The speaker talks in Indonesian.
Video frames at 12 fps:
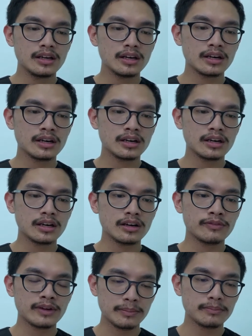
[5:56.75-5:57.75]
uh,
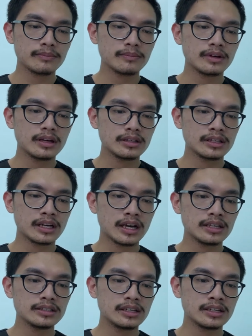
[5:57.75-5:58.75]
flap
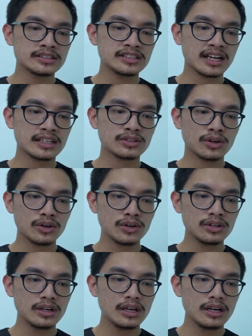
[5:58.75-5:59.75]
dengan uh, jangka sorong